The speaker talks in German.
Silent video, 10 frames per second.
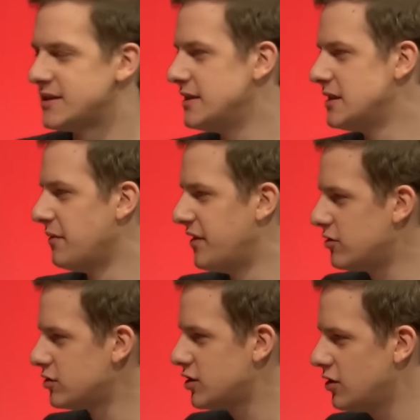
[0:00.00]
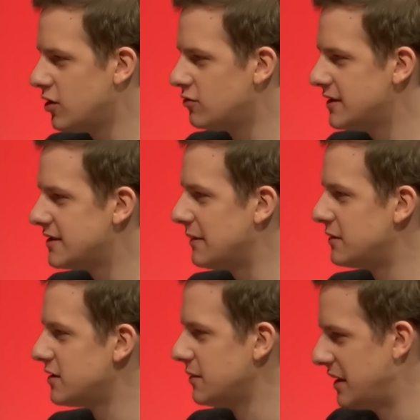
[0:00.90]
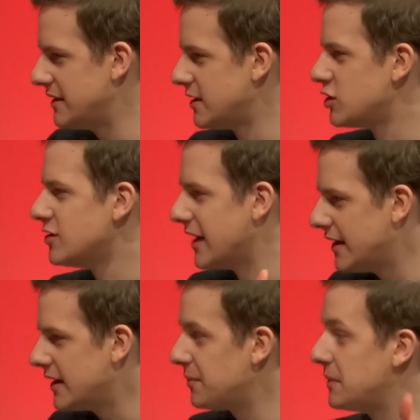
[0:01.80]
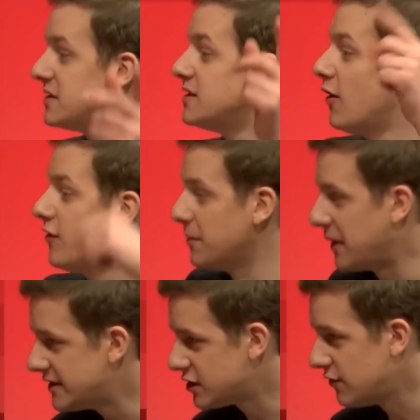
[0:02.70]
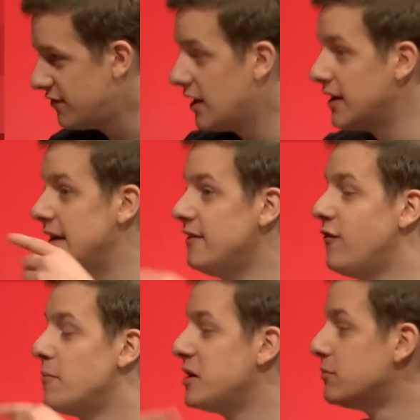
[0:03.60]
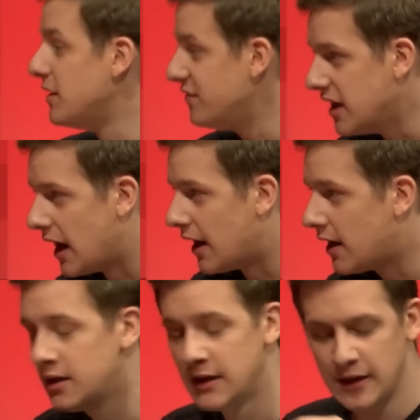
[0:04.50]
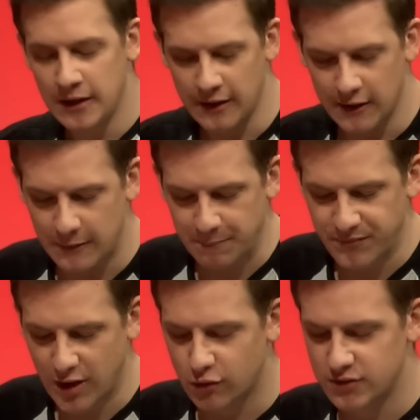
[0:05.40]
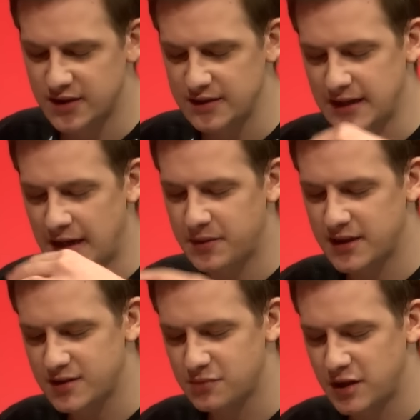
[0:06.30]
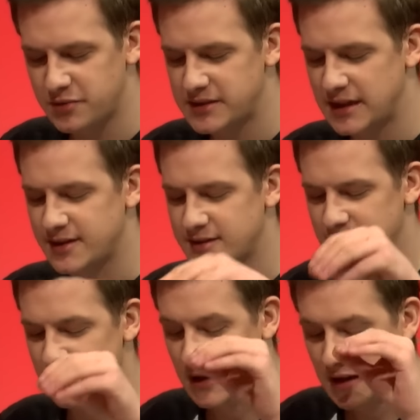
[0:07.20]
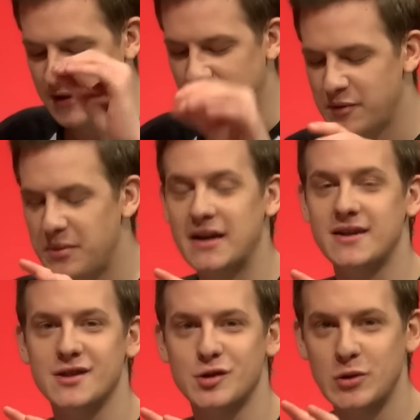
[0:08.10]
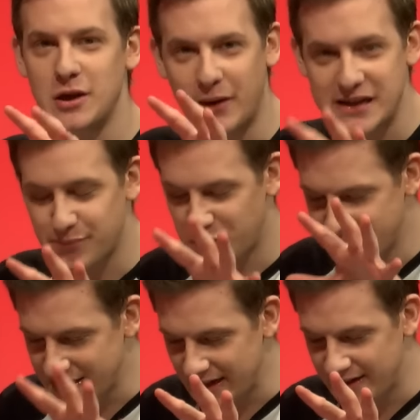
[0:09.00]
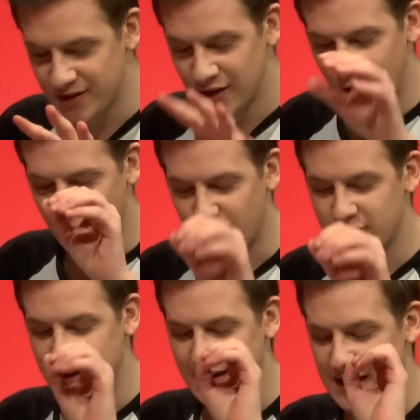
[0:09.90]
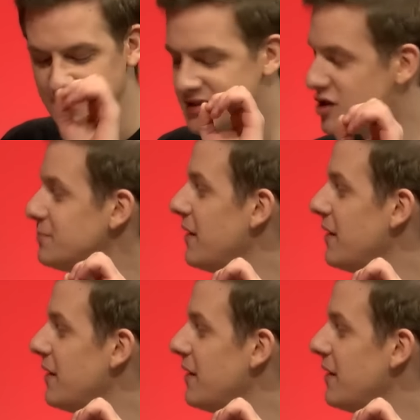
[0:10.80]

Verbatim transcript: ist ja diese Bewegungssteuerung, die es damals für die PlayStation 3 gab. Gibt es jetzt auch für die PlayStation 4 in Verbindung mit VR. Ähm, und da hat man dann zum Beispiel gesagt, dass äh, Kevin Butler der Sony Vice-Präsident von realistischen